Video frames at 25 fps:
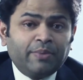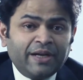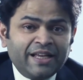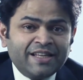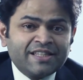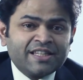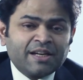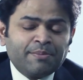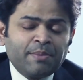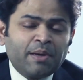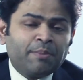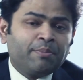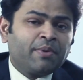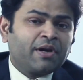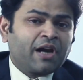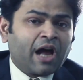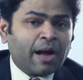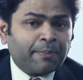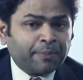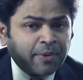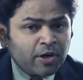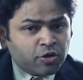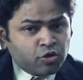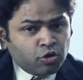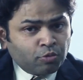प्लीज रिमेंबर
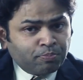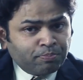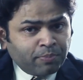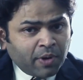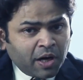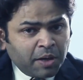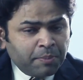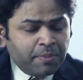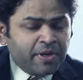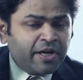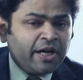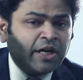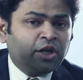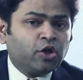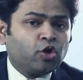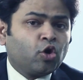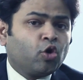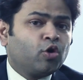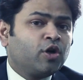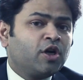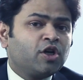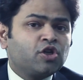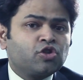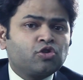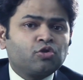आपका जो परमानेंट
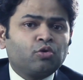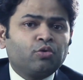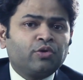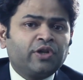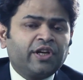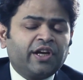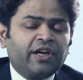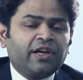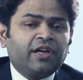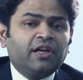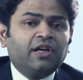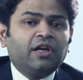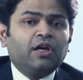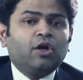डोनर जोन है